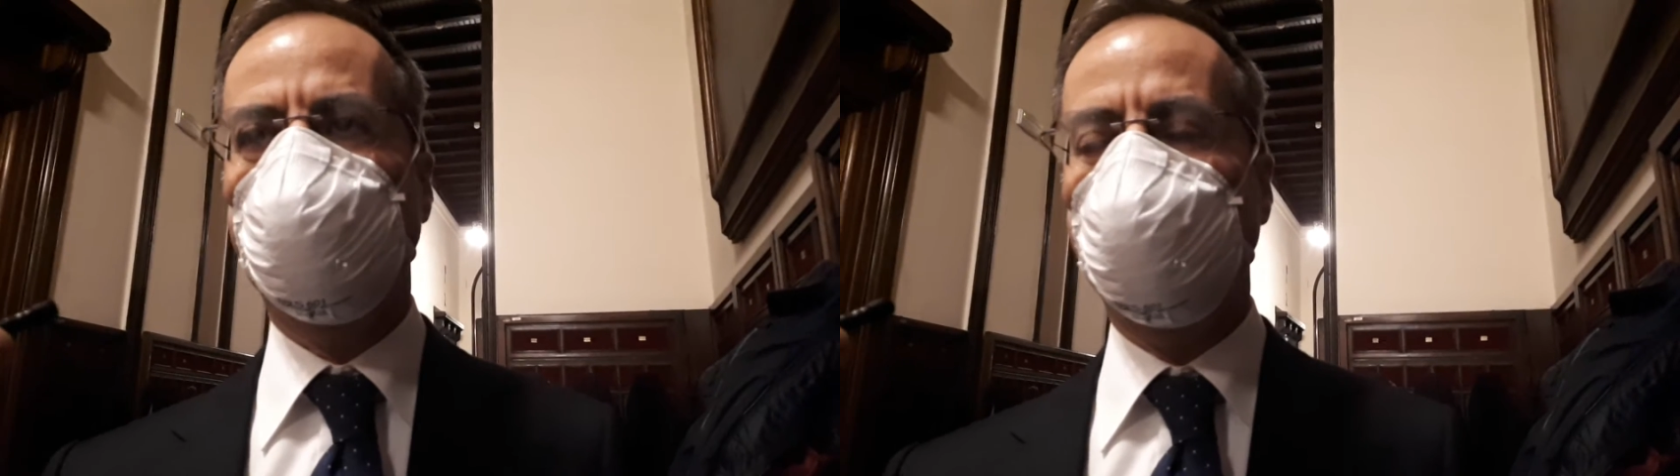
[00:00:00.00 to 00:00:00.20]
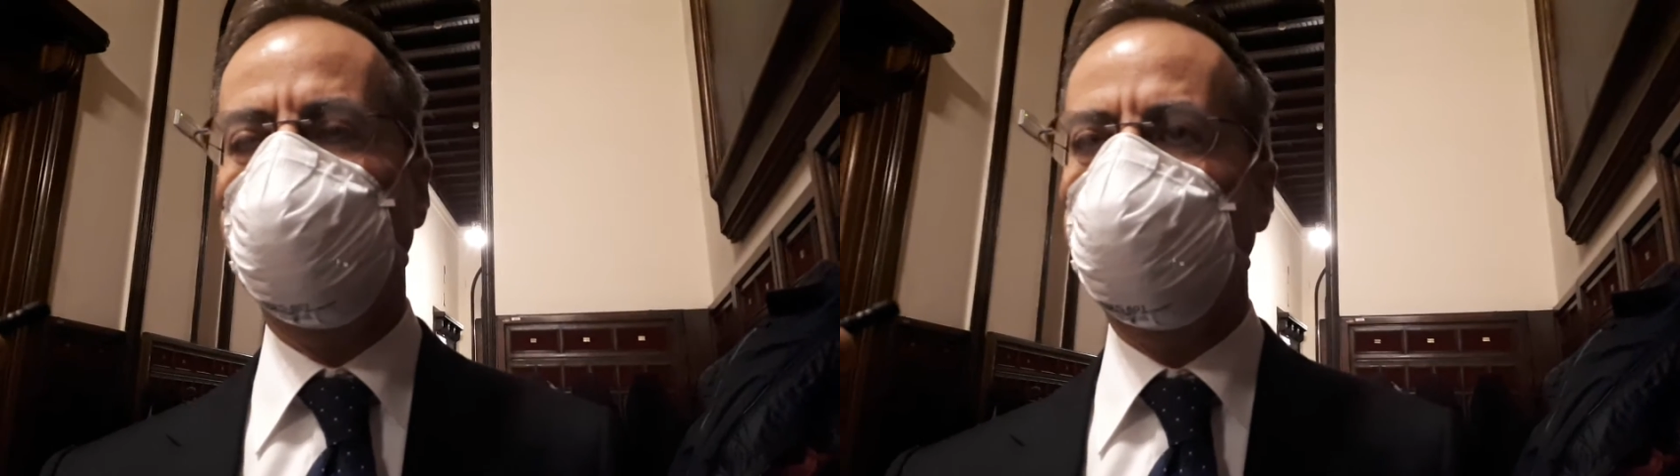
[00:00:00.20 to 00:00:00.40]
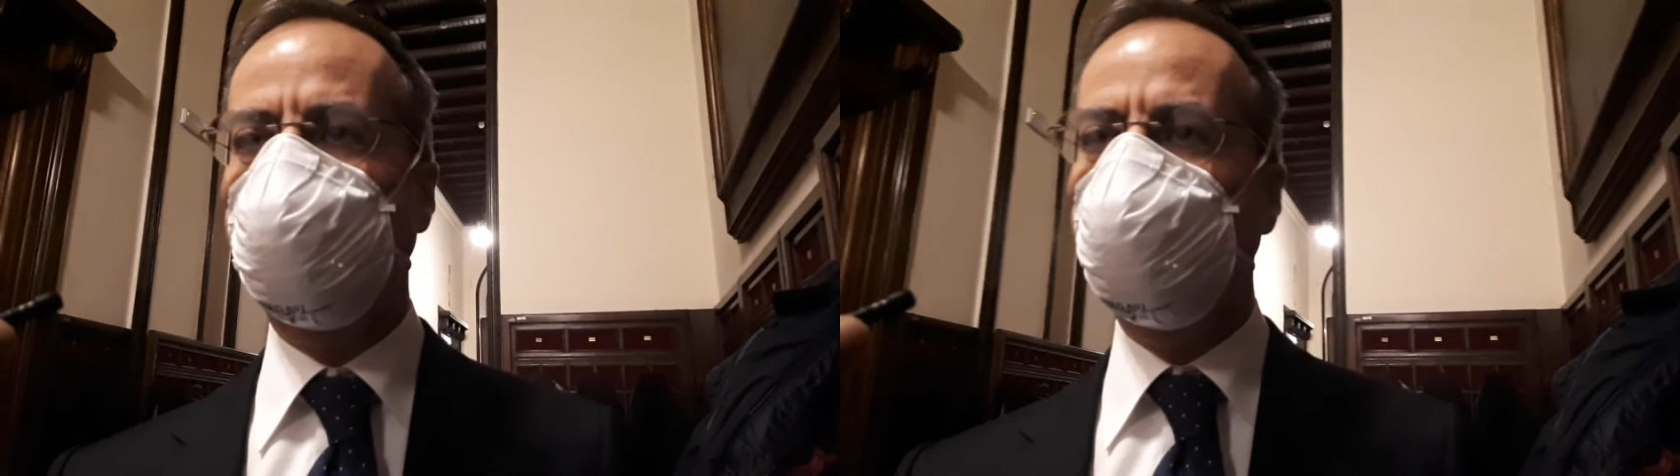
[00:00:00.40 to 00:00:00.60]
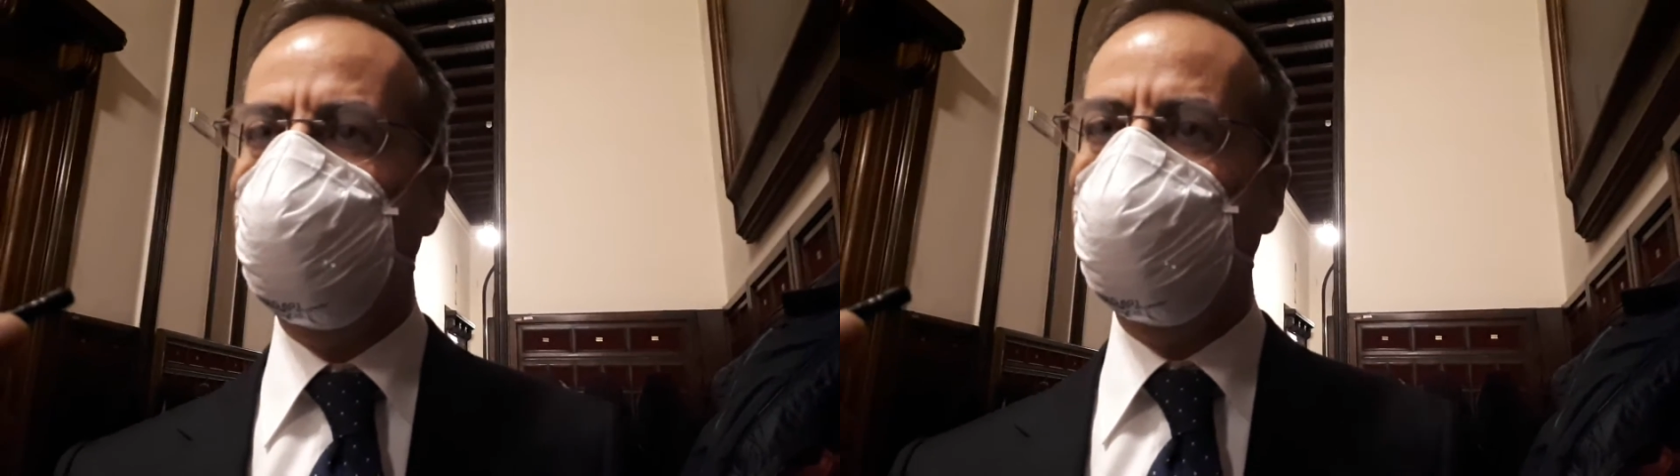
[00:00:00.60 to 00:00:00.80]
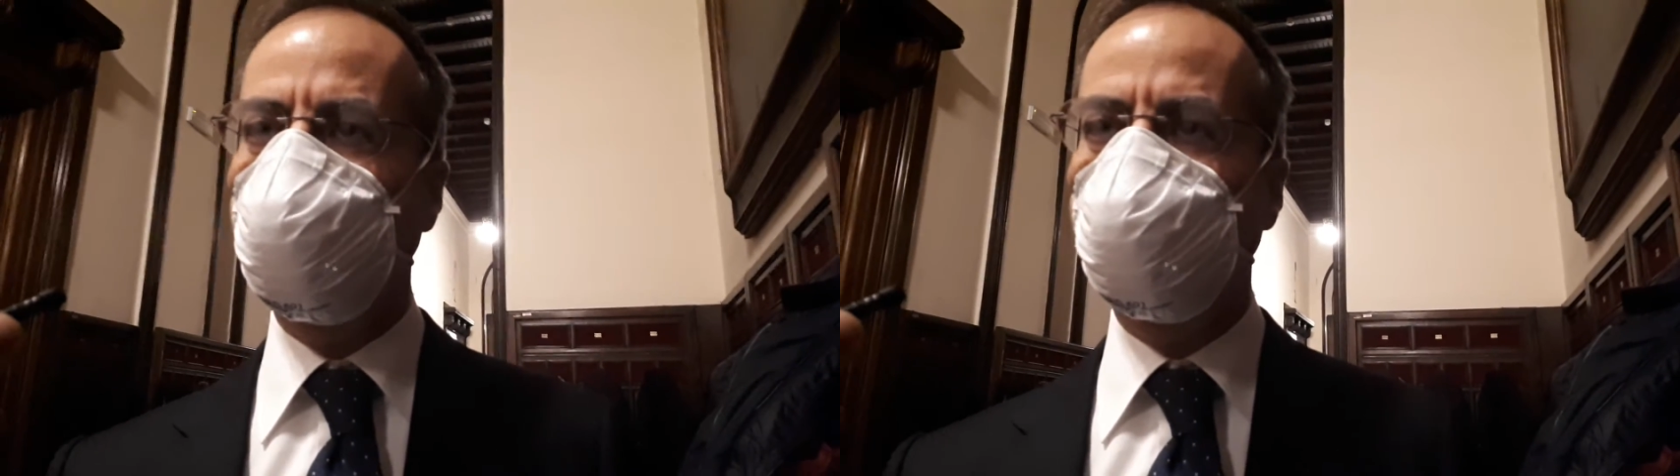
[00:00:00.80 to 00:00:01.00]
di 37
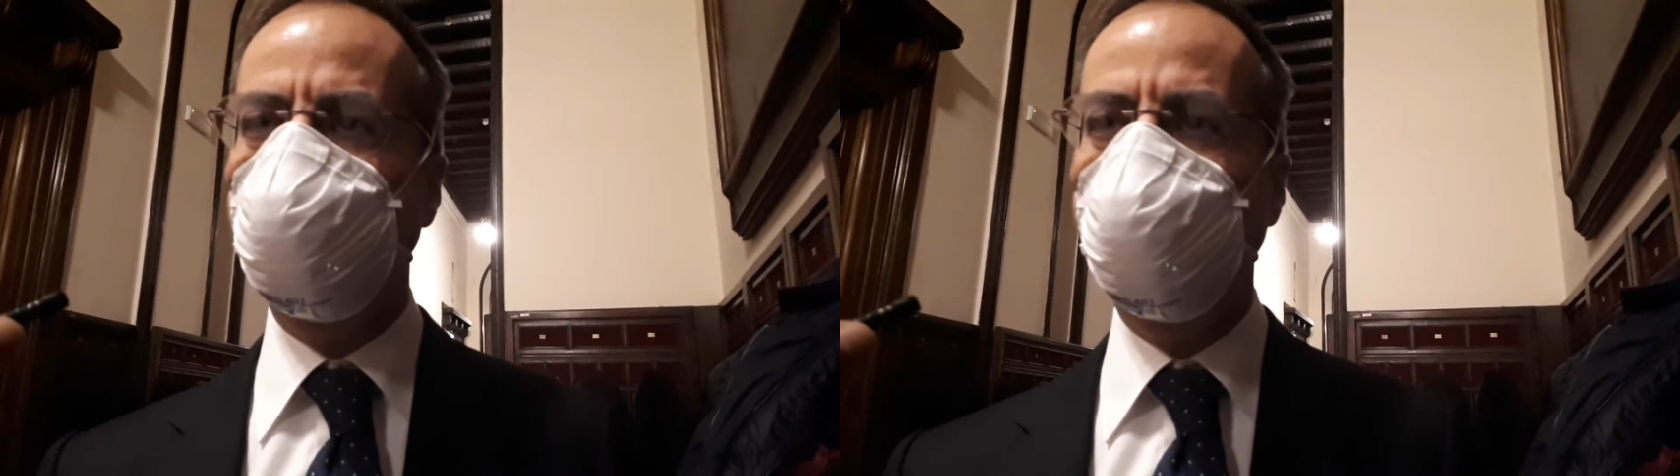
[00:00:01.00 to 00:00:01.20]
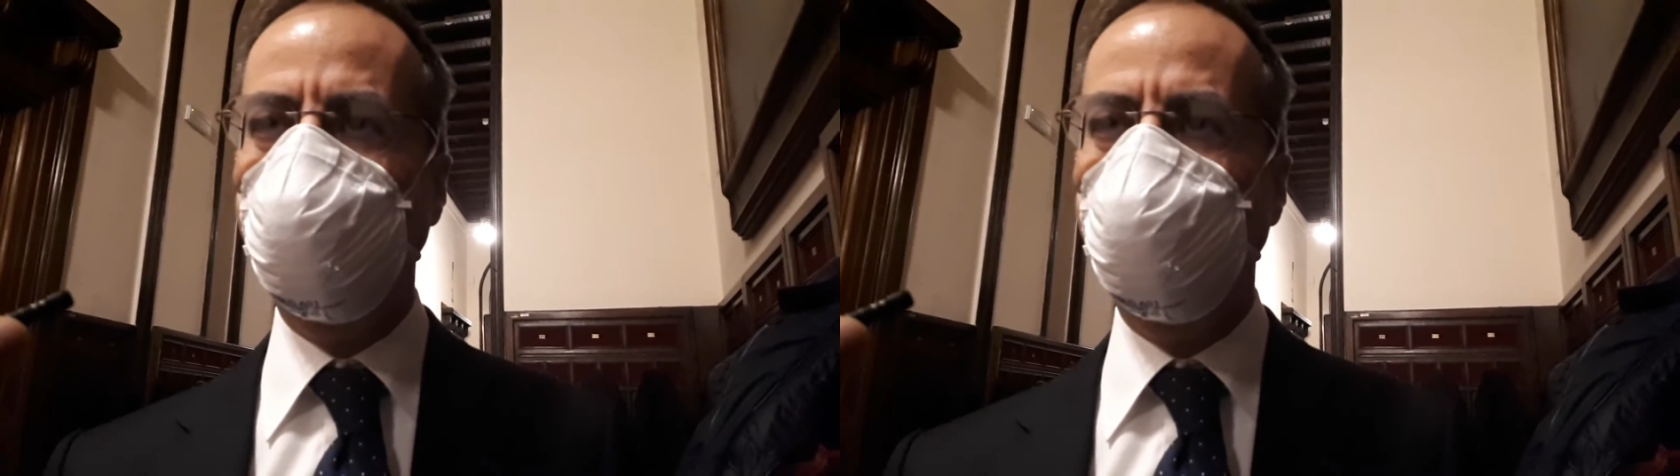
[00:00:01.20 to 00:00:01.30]
miliardi di